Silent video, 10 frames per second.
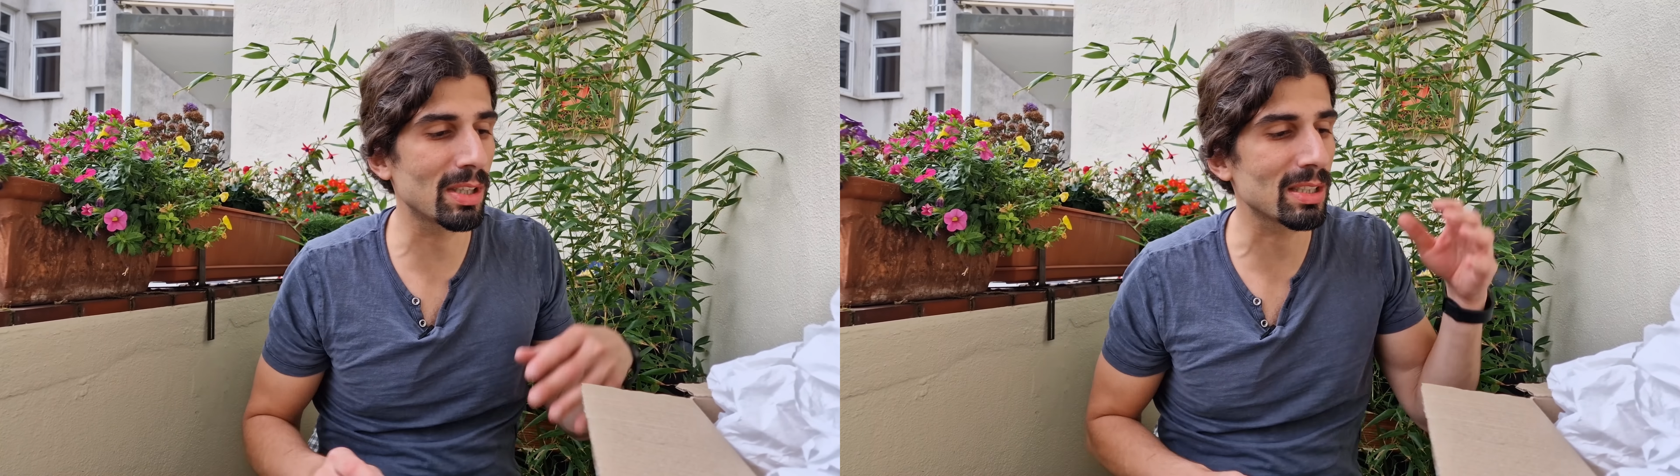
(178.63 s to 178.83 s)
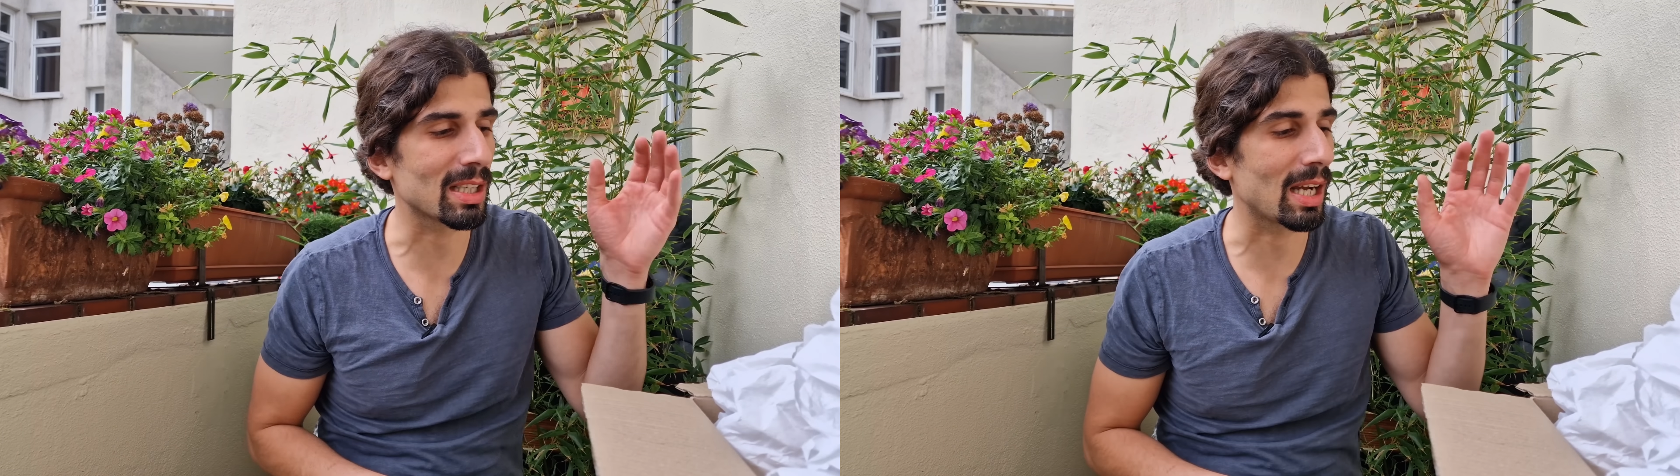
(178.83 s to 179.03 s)

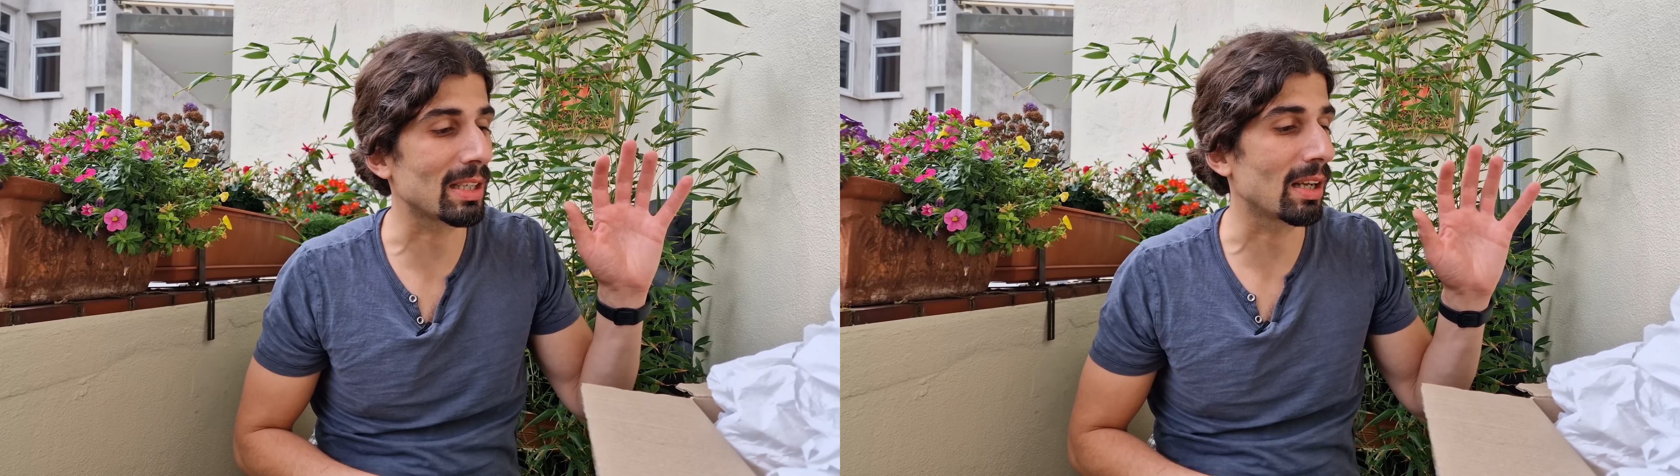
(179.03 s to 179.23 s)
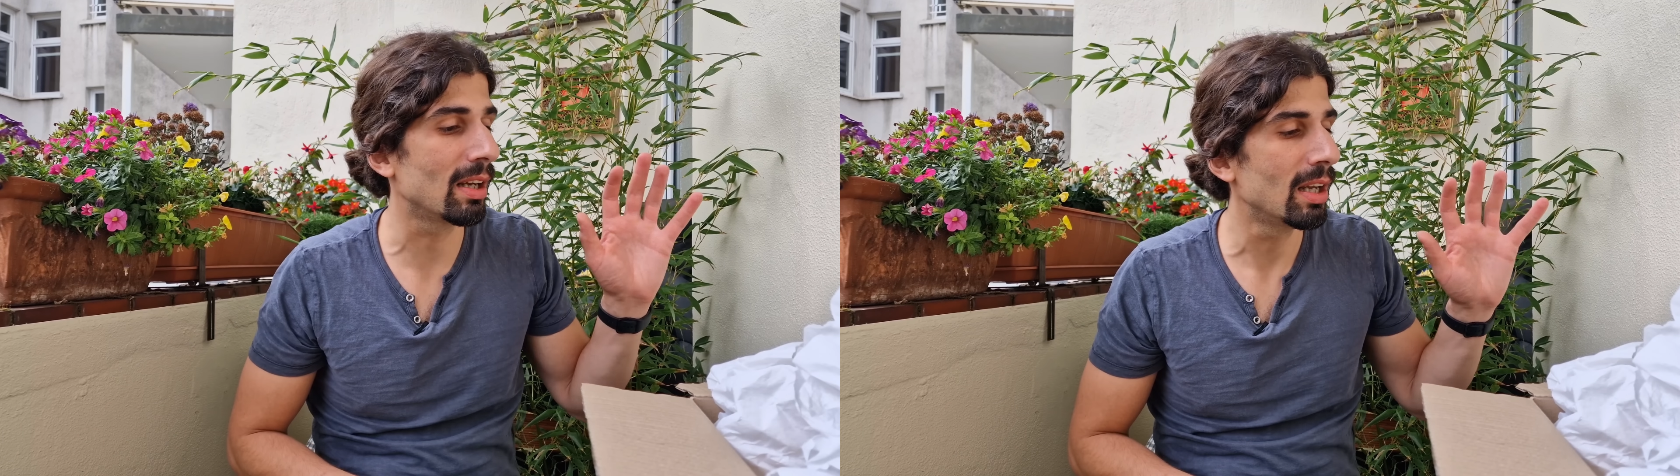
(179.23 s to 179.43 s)

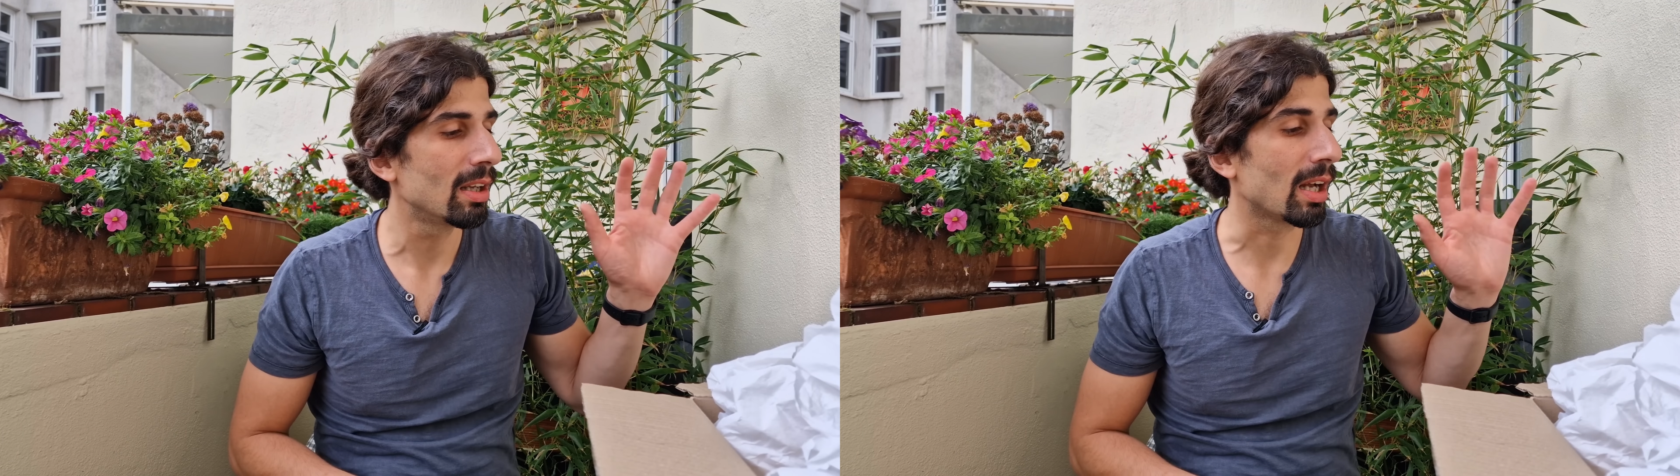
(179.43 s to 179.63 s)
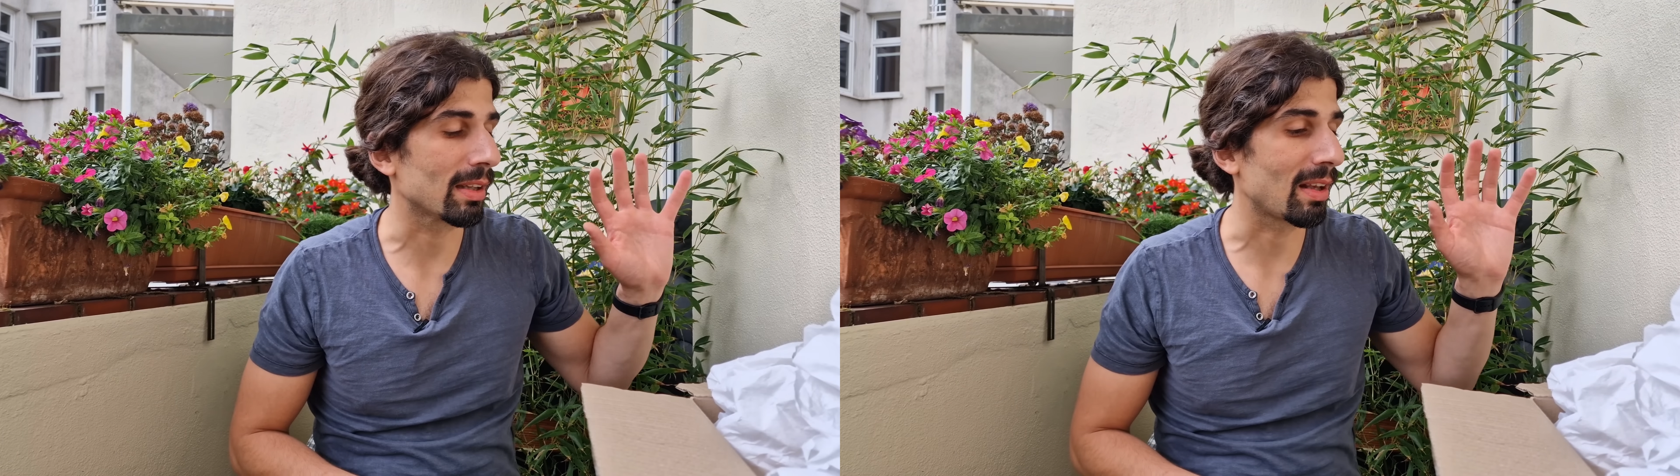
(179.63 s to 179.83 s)
Wirklichkeit
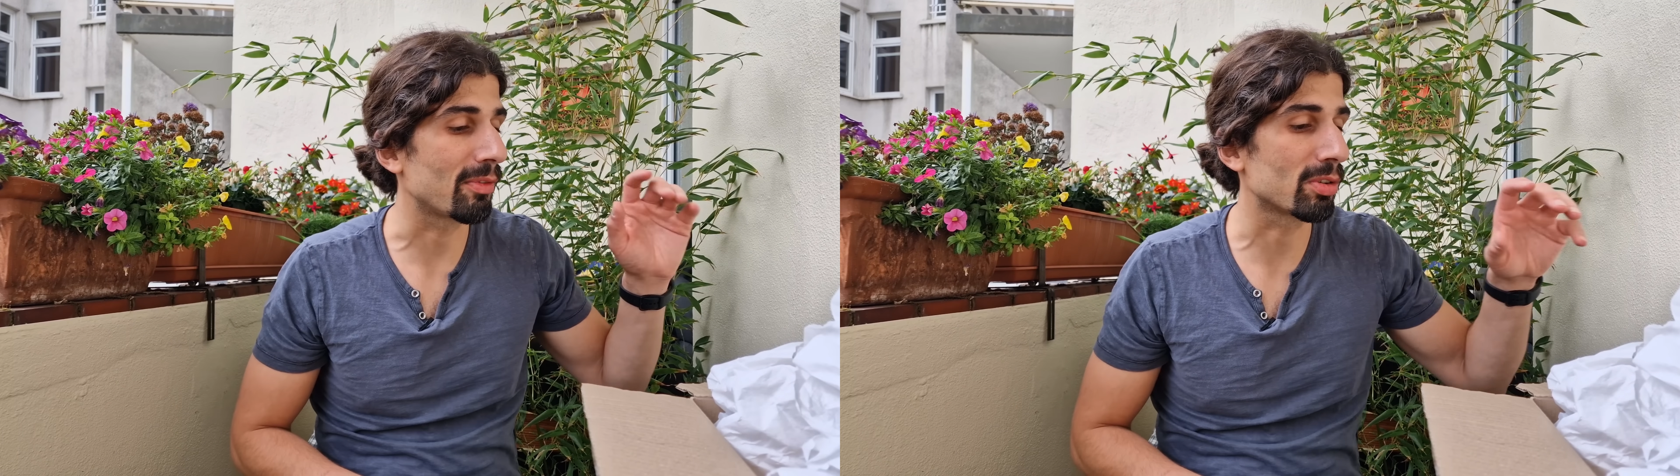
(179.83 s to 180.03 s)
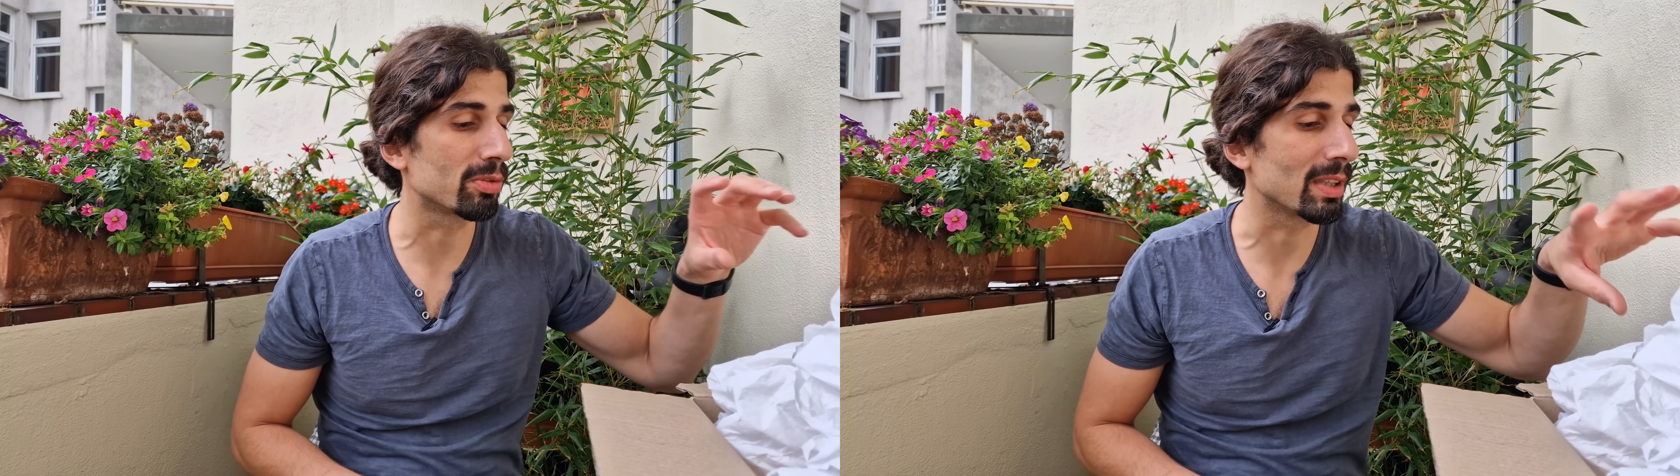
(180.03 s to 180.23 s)
hat es
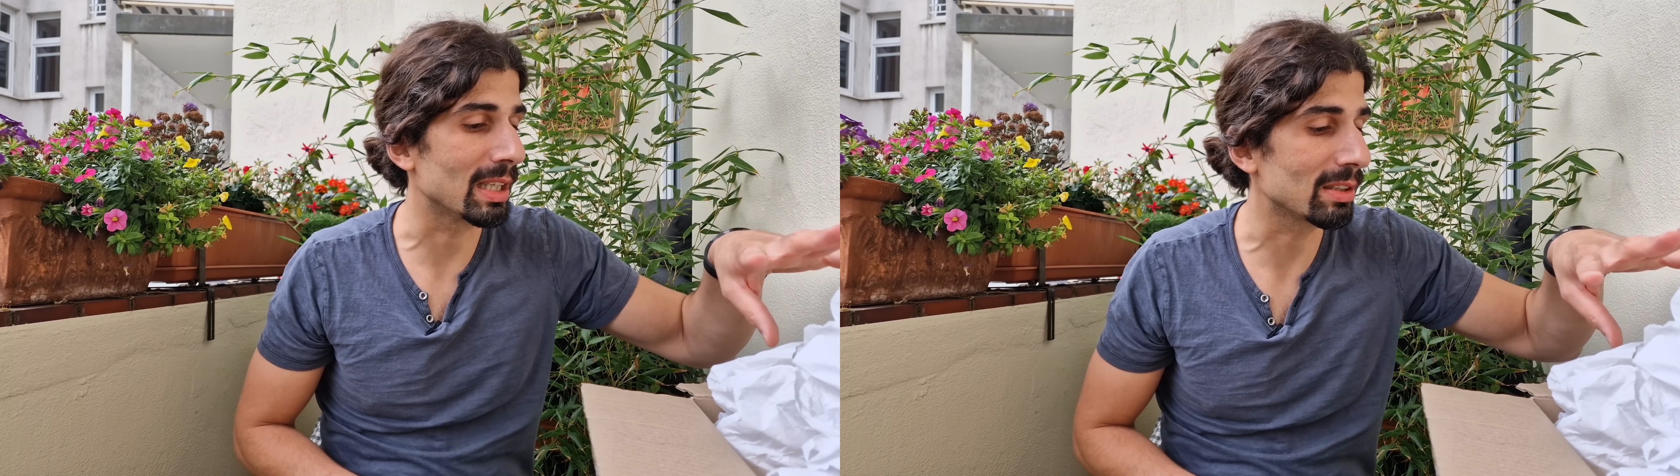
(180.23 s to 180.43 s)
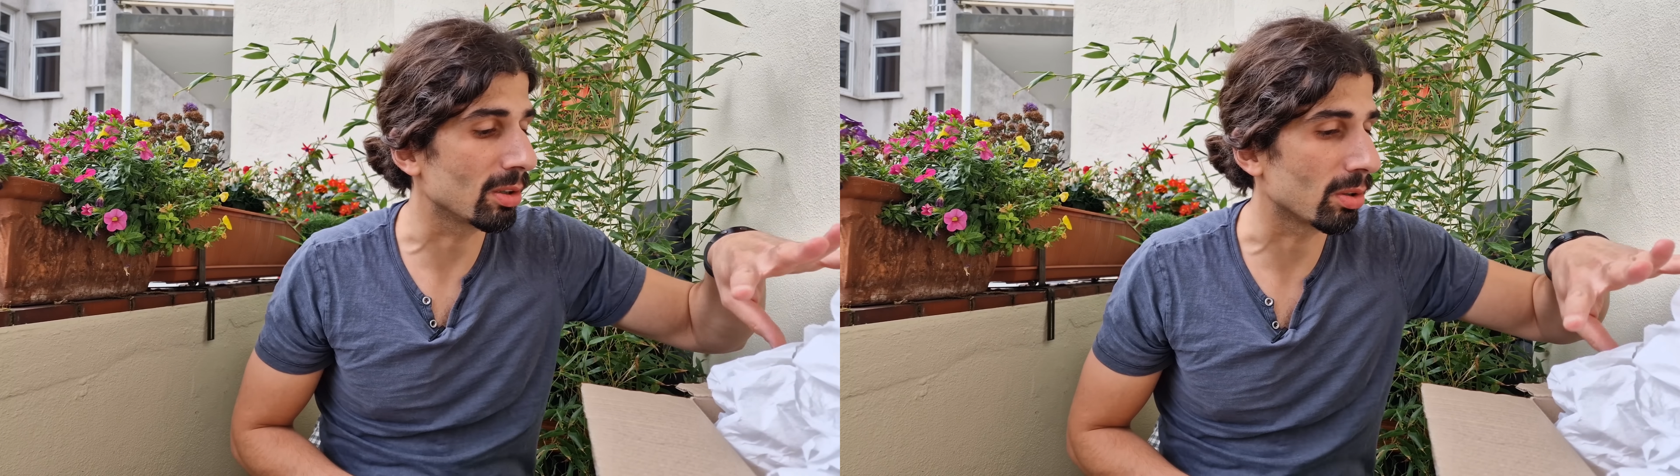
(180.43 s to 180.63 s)
einfach zu viel Geld